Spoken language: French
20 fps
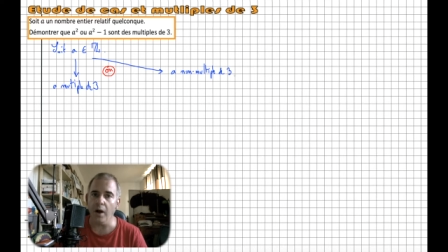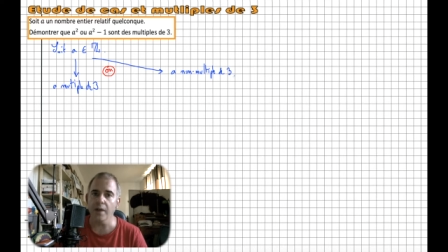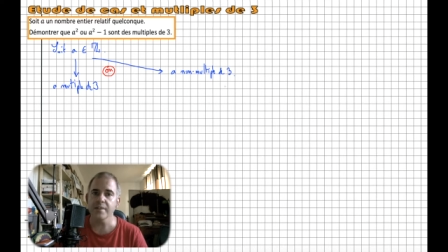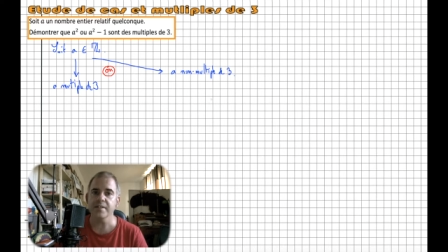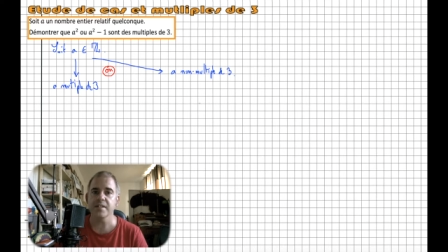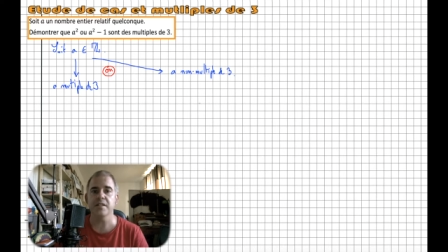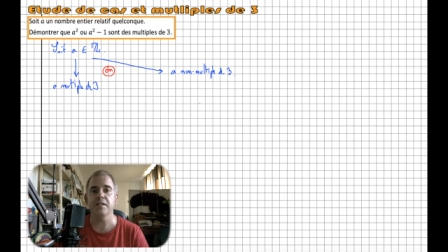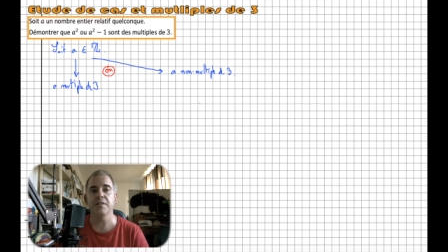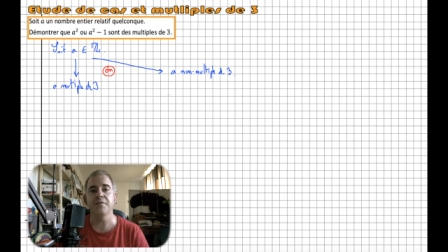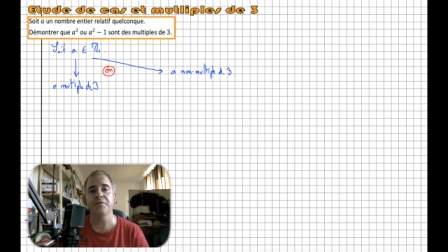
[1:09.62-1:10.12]

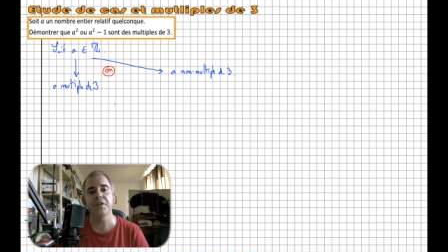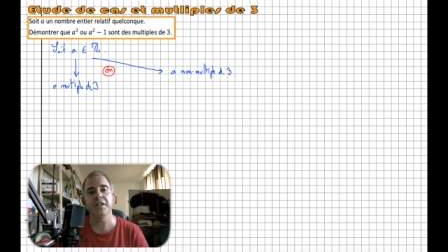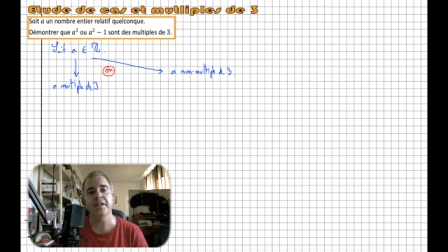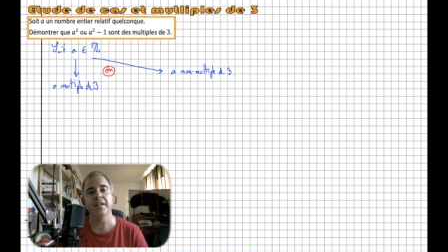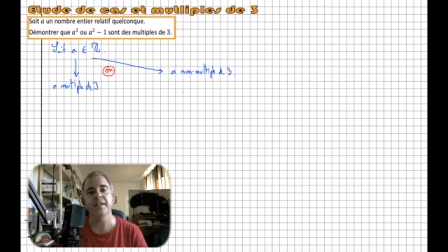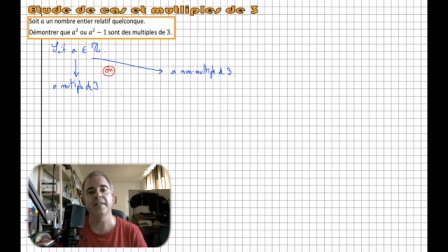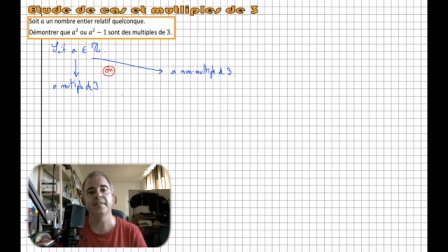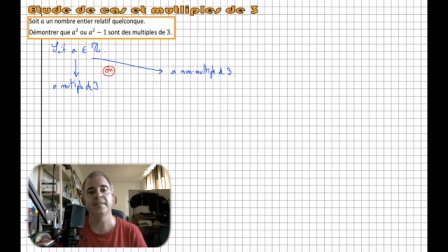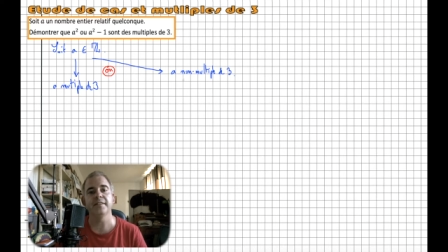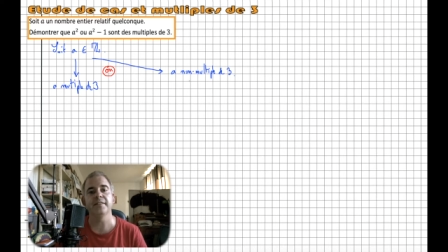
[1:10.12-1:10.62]
signifie qu'il
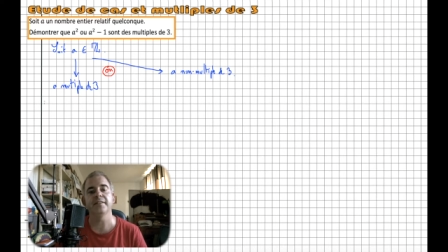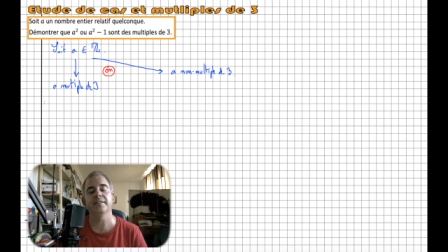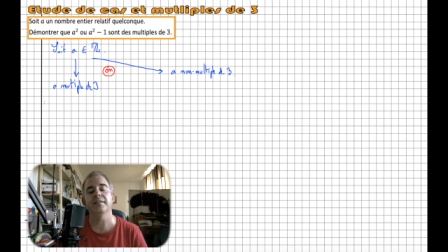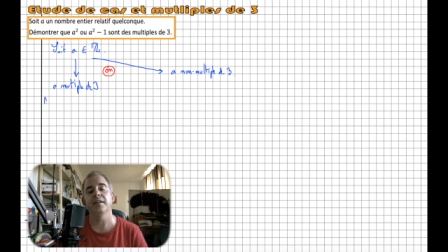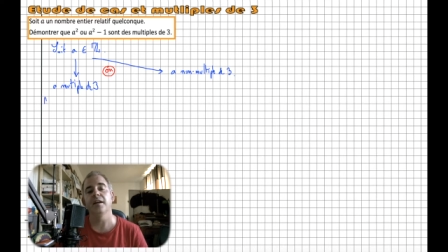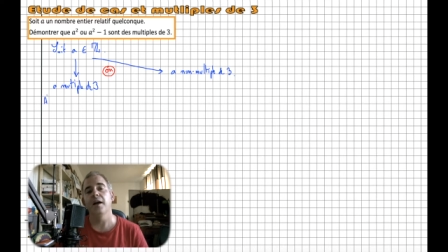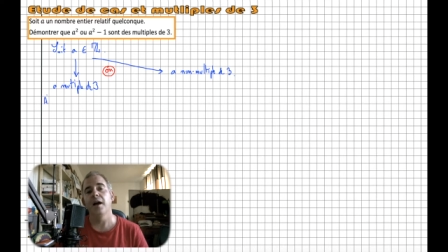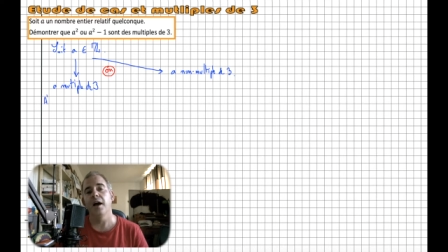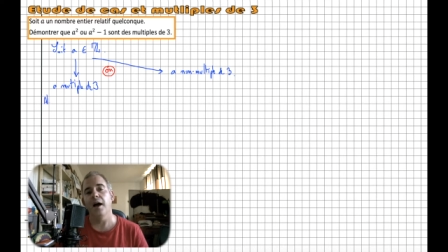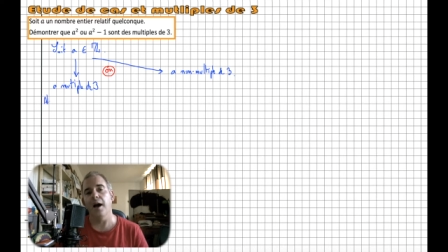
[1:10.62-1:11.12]
existe
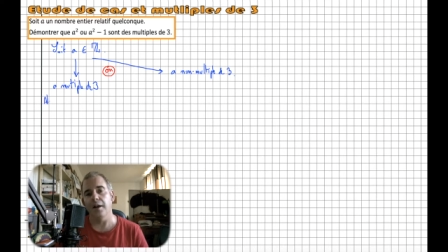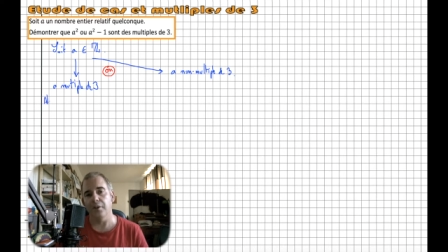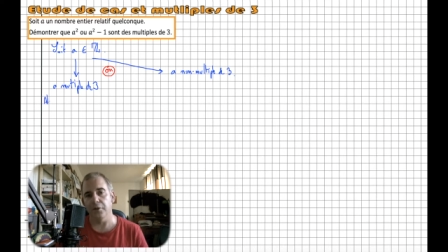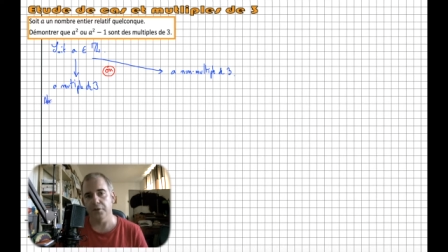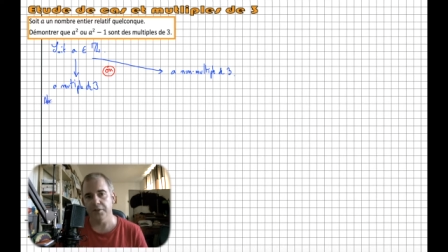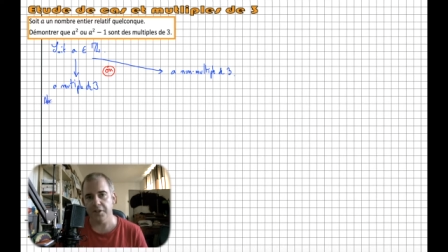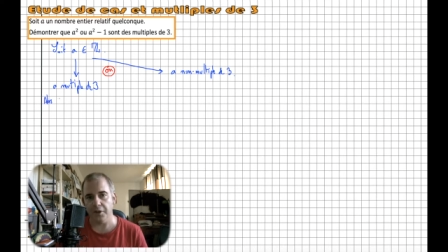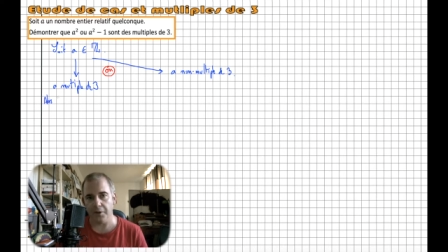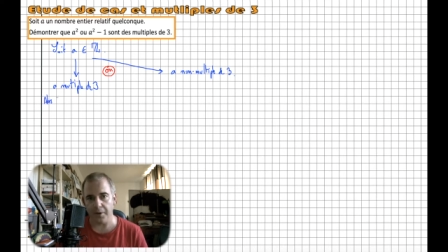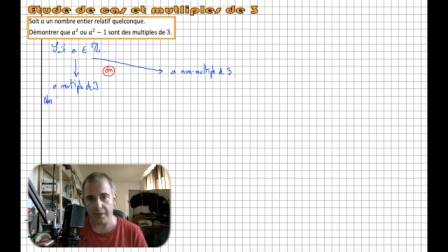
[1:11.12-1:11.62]
un
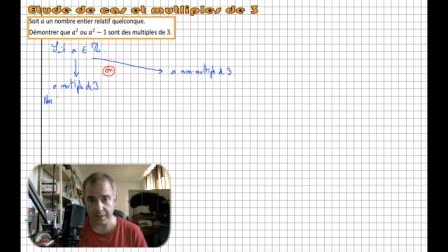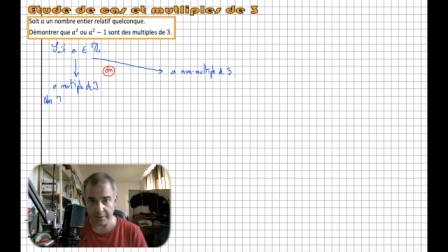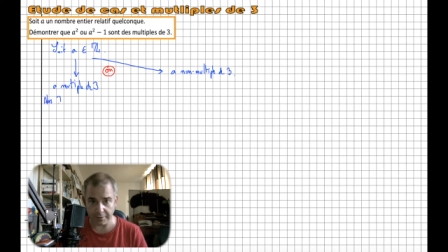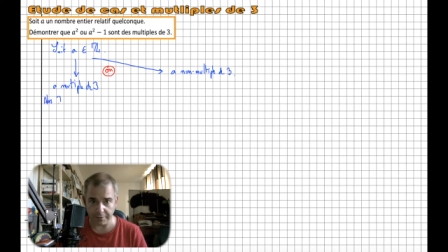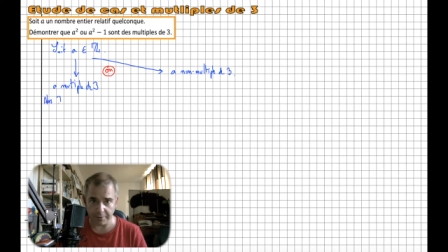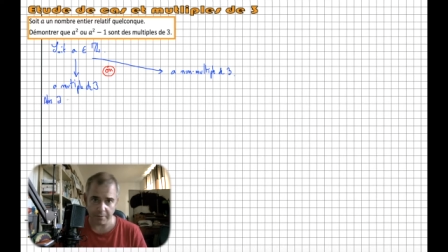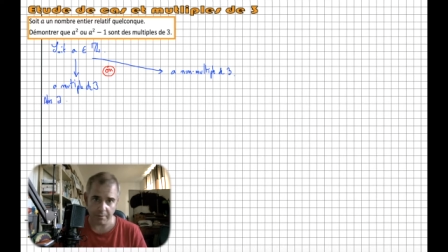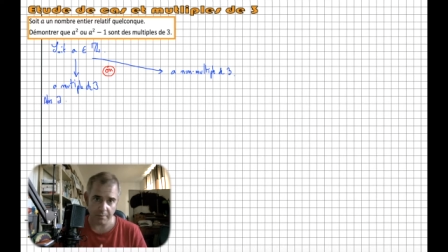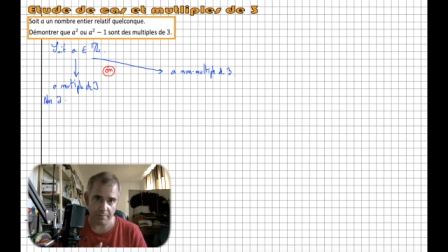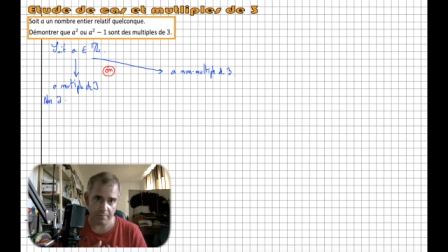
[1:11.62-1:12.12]

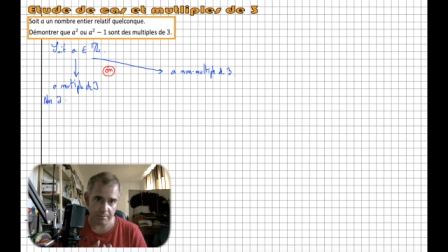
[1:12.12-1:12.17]
relatif,